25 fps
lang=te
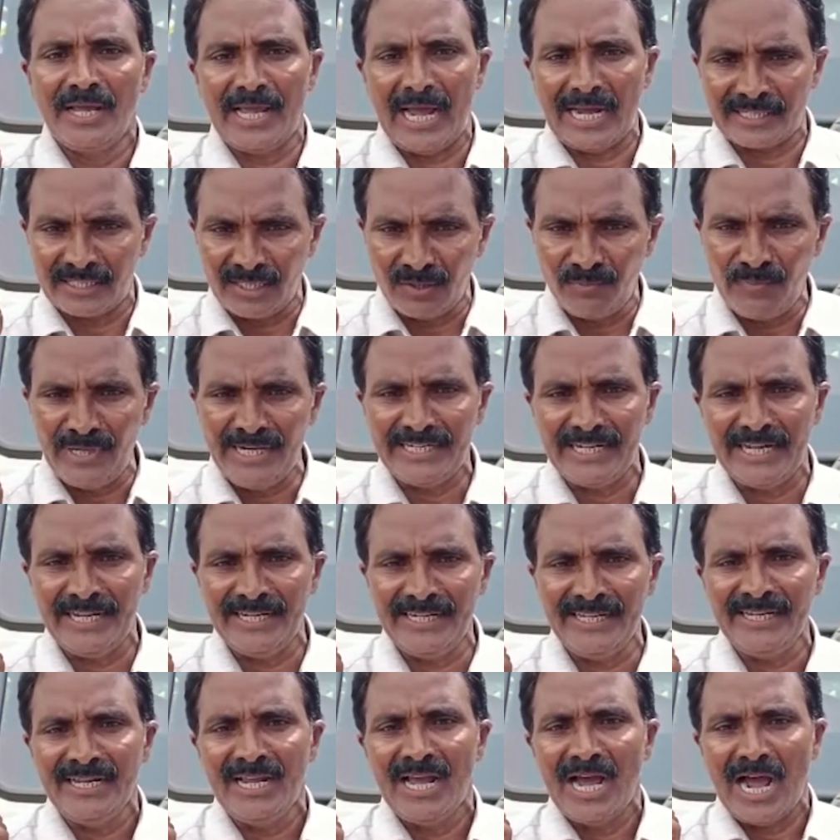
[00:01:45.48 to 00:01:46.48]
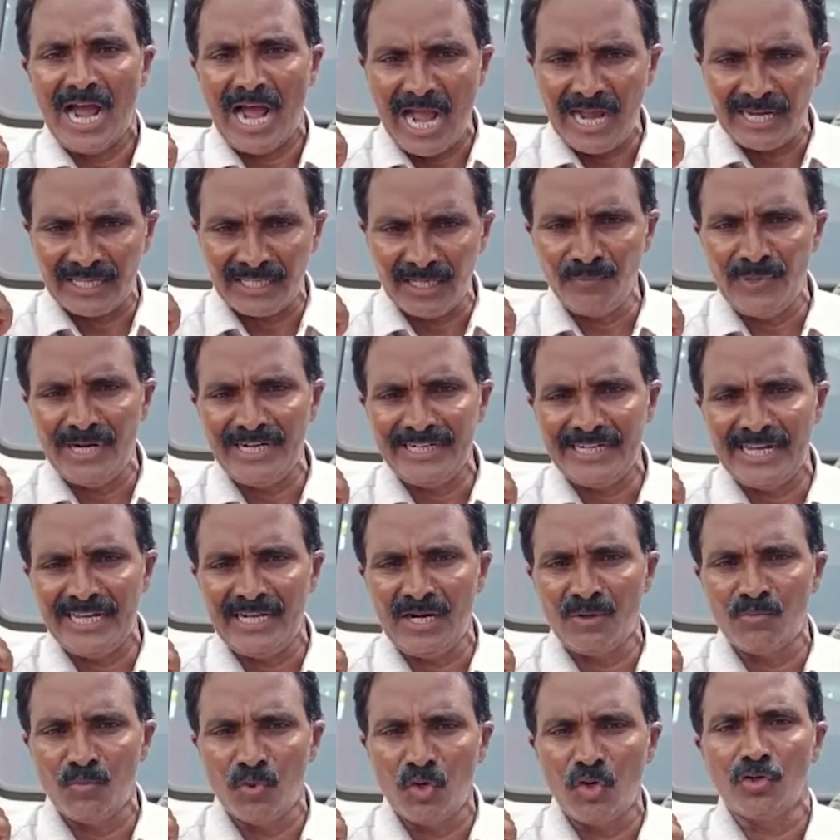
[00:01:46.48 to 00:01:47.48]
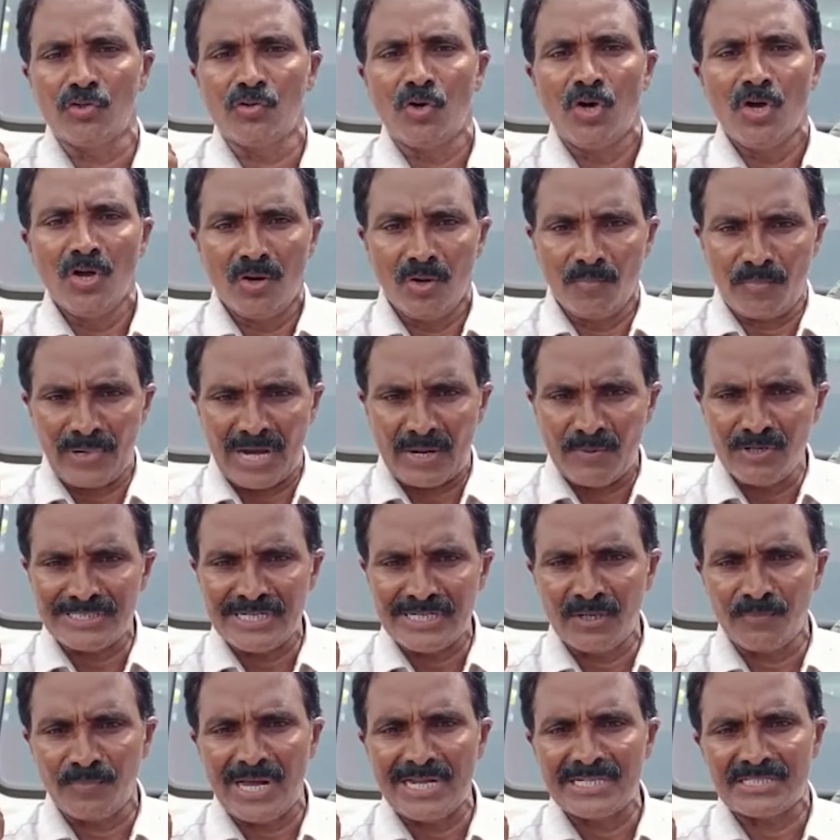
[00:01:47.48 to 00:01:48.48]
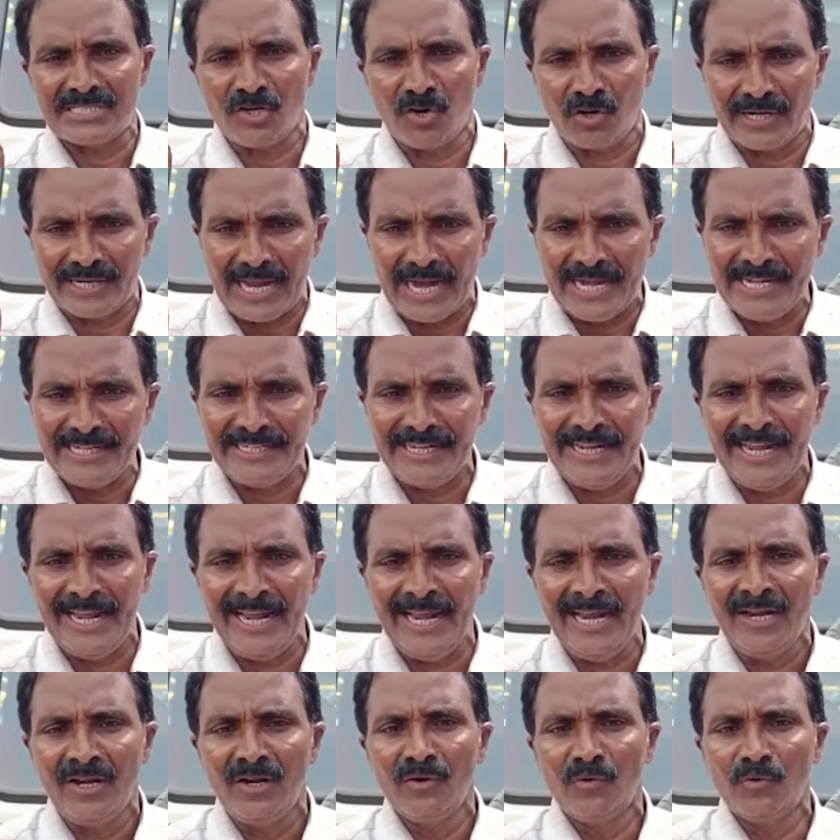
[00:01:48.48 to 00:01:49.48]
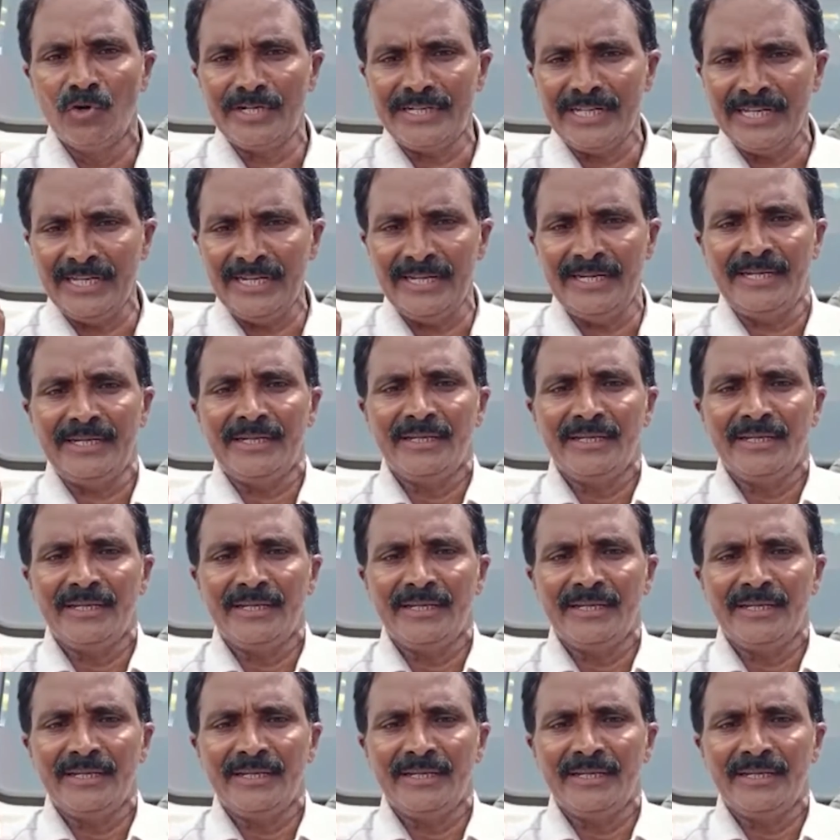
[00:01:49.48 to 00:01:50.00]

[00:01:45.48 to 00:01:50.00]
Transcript: అగ్రిమెంట్ అయినాయి ఆ అగ్రిమెంట్ అయిన మూడు ప్రమోషన్ పాలసీ ఒకటి ఐటీఏ ఒకటి